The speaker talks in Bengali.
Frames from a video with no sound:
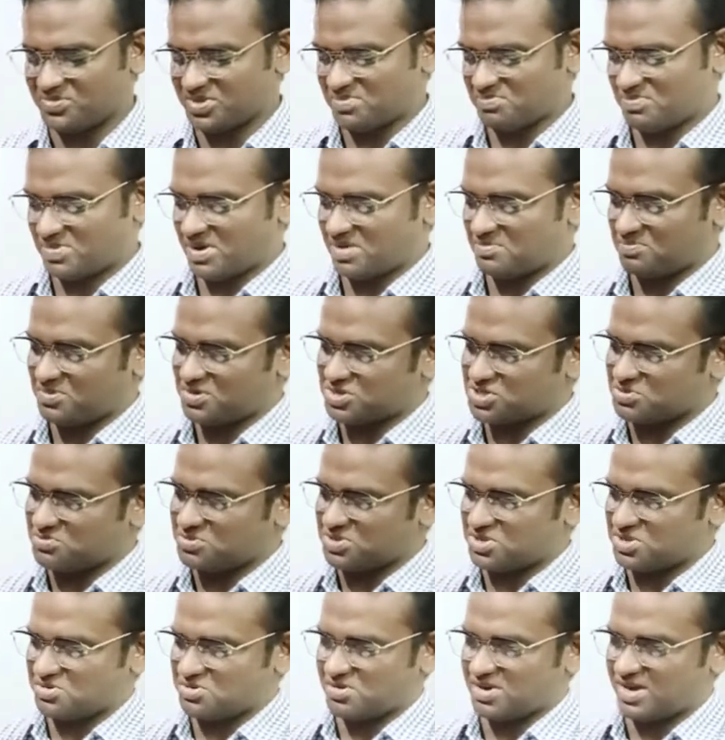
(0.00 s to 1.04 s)
আর
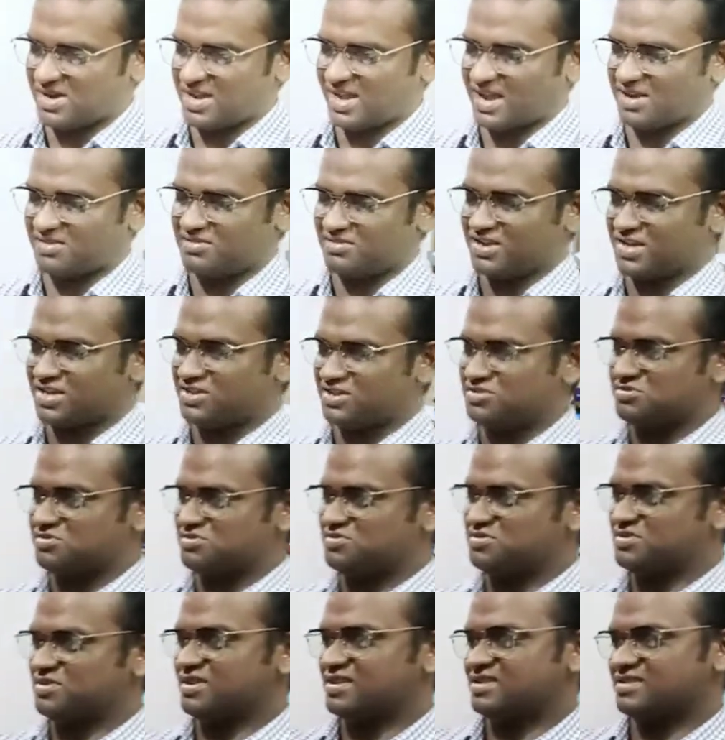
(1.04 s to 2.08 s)
প্রশমিত করার কারণেই কিন্তু
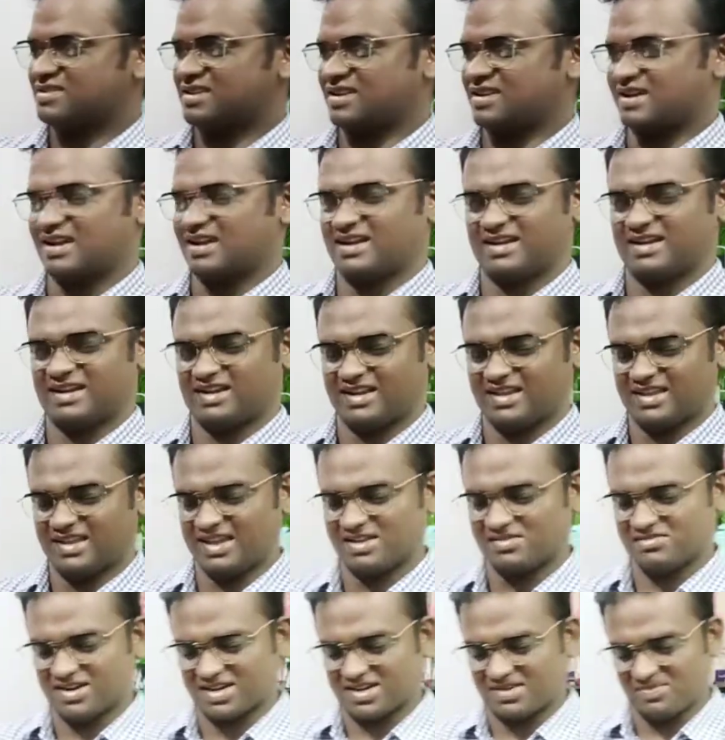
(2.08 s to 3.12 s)
তার কালার নেই
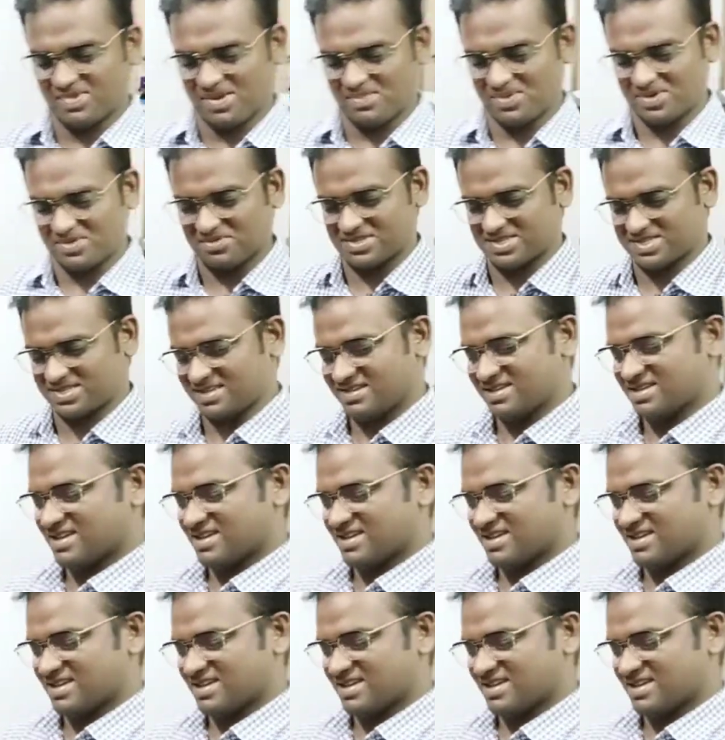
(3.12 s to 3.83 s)
এখন একটা ব্যাপার হচ্ছে